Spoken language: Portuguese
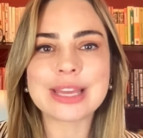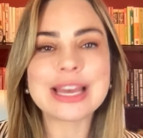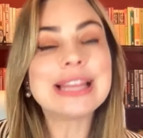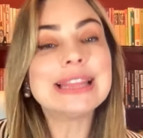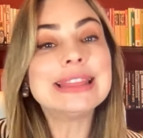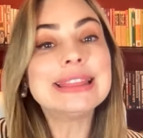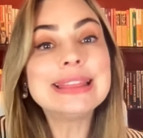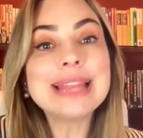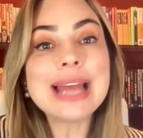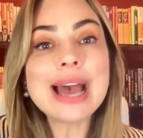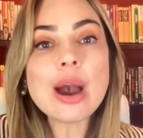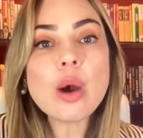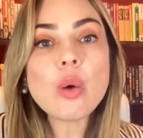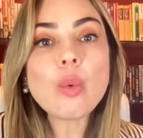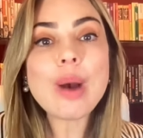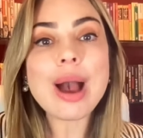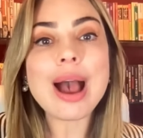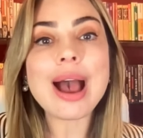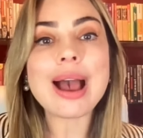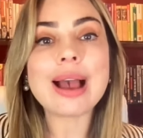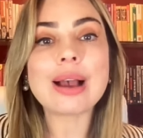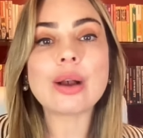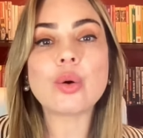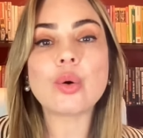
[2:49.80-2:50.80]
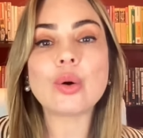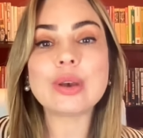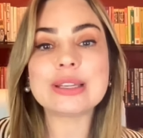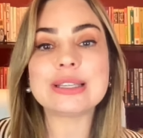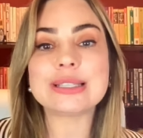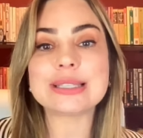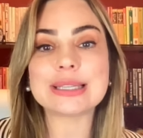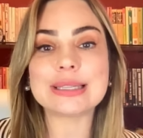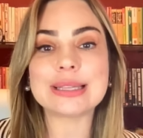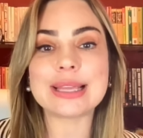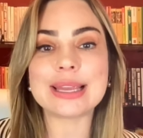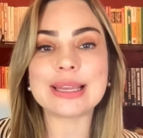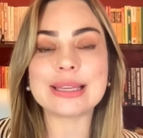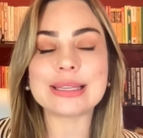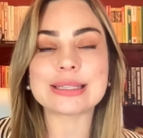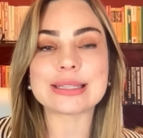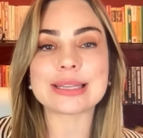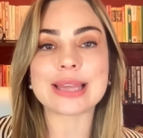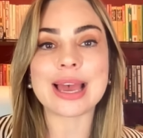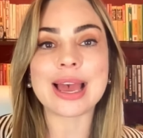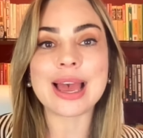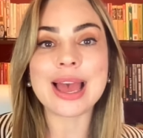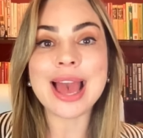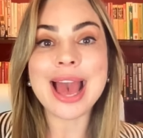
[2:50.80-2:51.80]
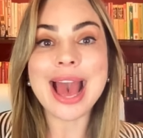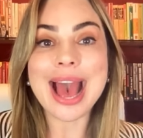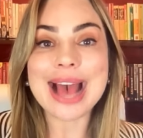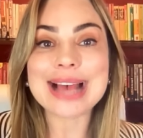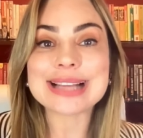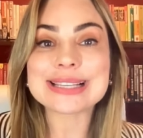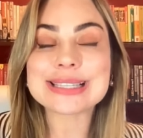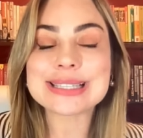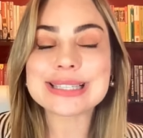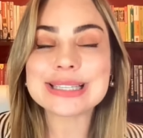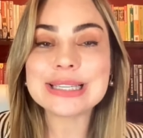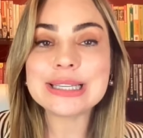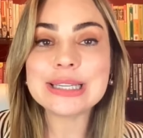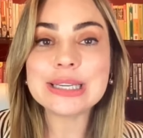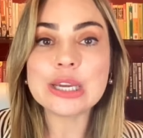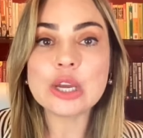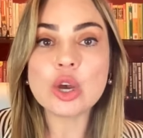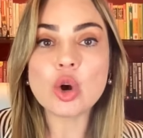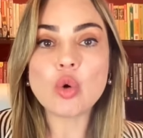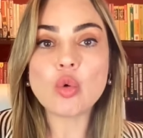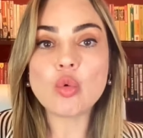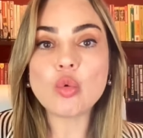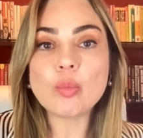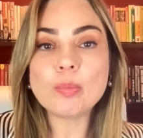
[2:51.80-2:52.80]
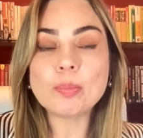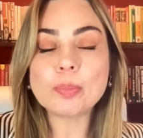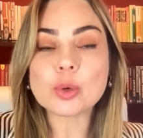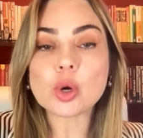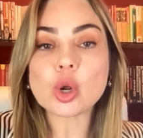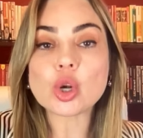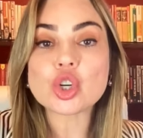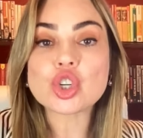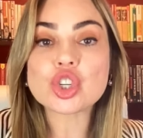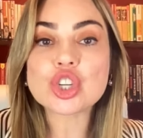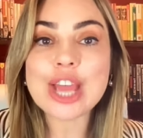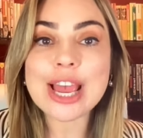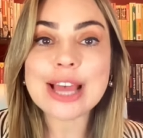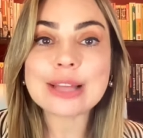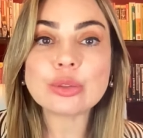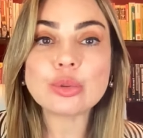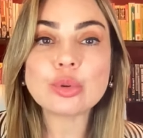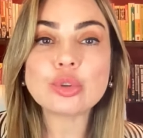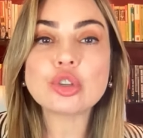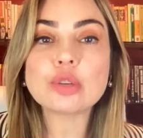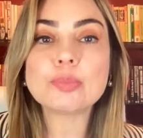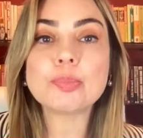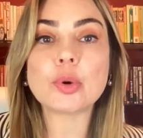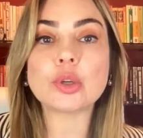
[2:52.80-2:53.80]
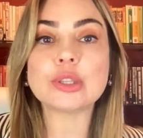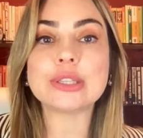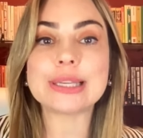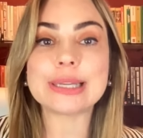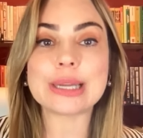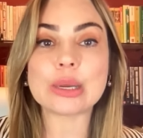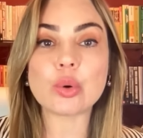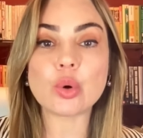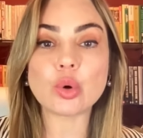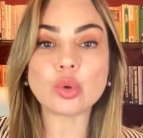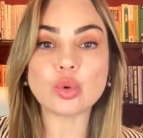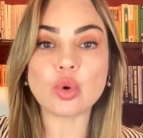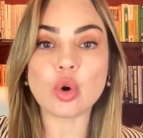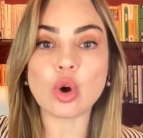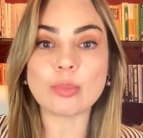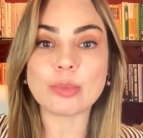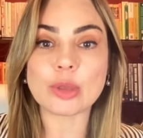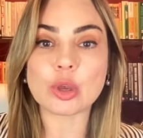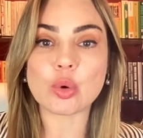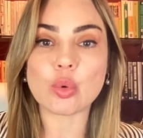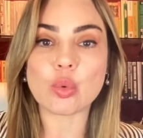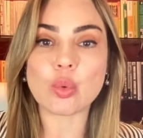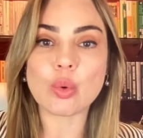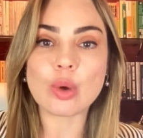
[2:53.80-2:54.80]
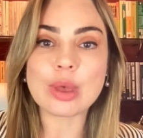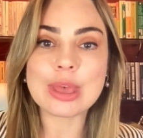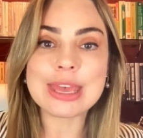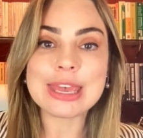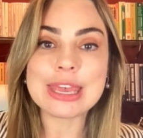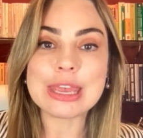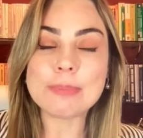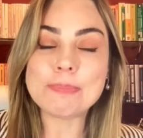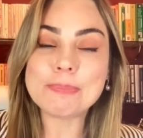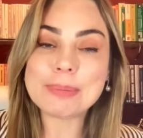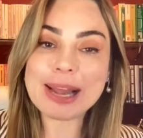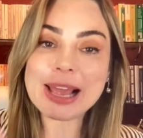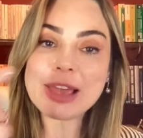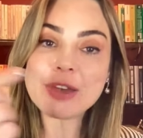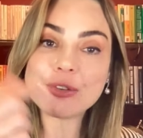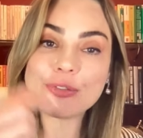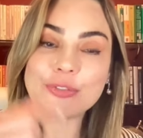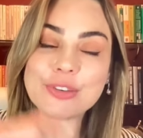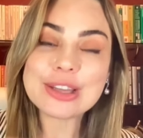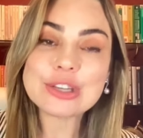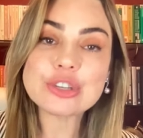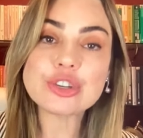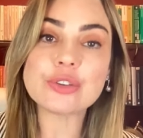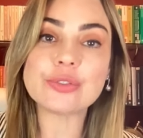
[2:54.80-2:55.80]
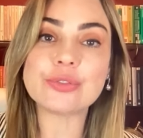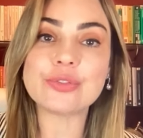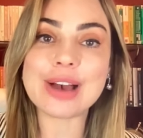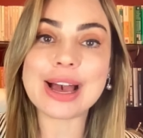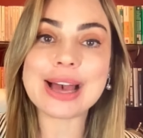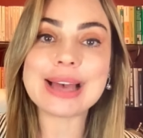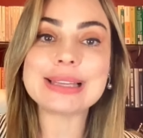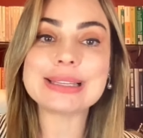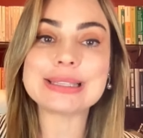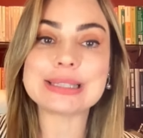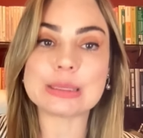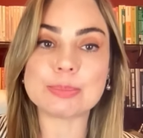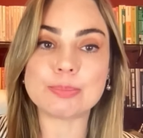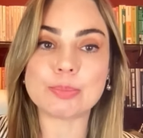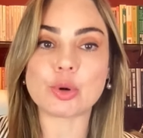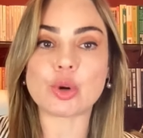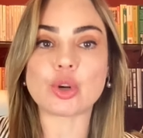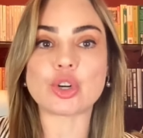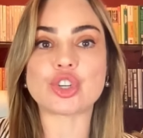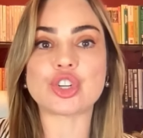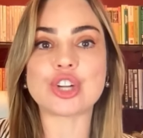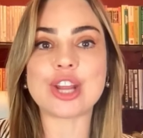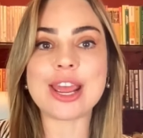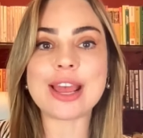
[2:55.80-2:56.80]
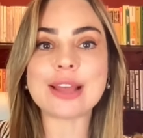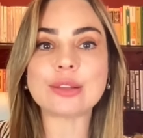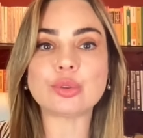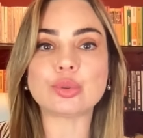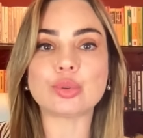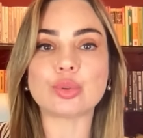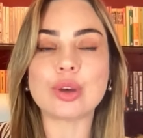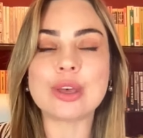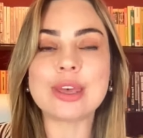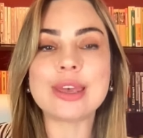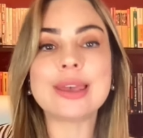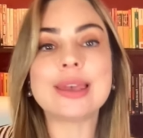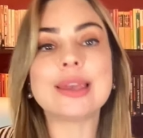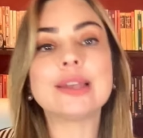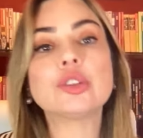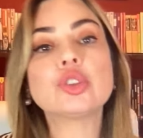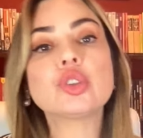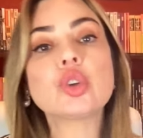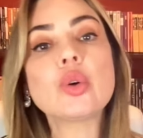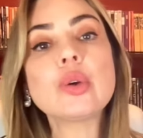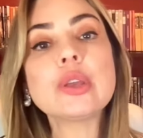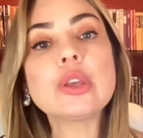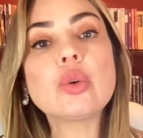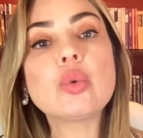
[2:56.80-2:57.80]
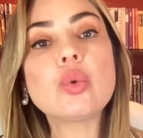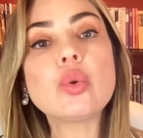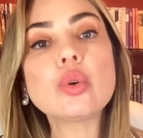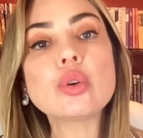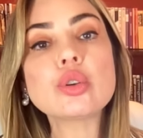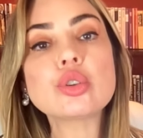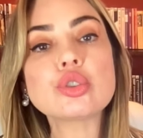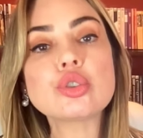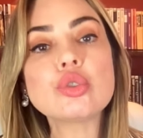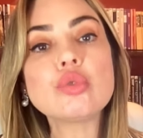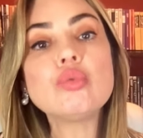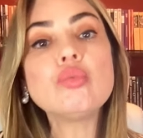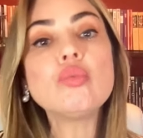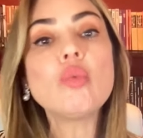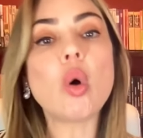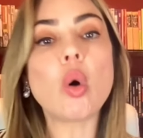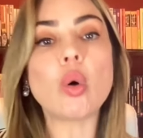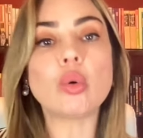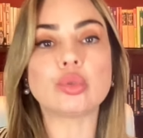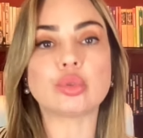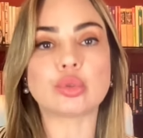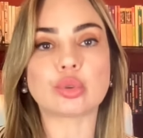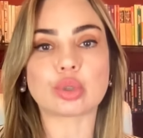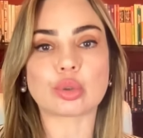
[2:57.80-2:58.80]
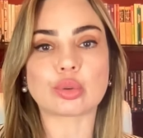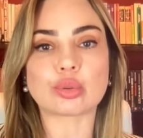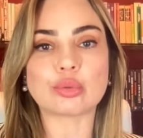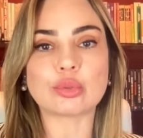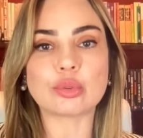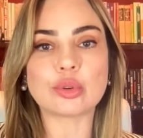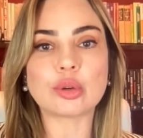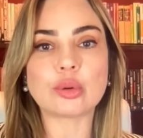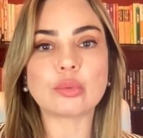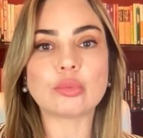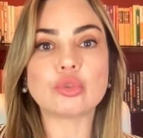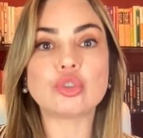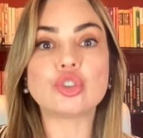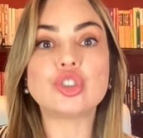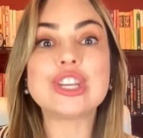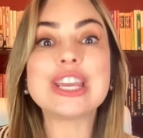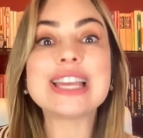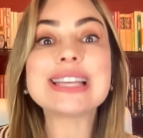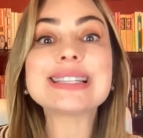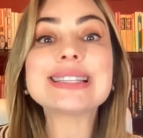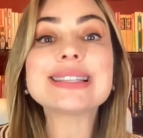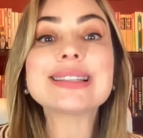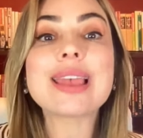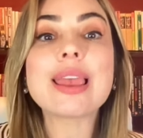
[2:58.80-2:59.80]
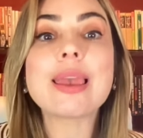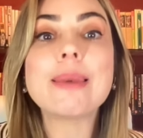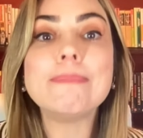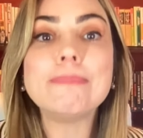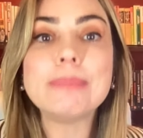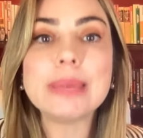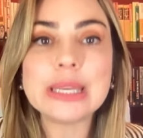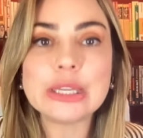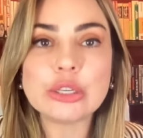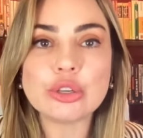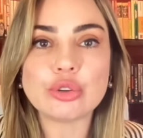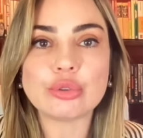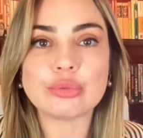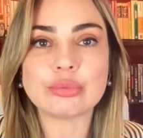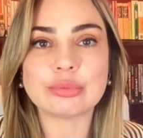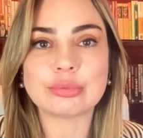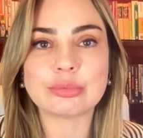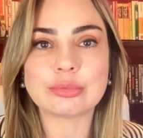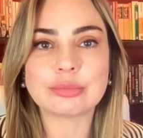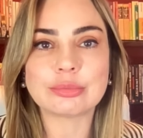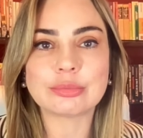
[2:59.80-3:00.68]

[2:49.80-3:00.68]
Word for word: Não há coincidência, Assim, um projeto de poder econômico. E para efetivar esse projeto, entrou em curso um outro, de extermínio.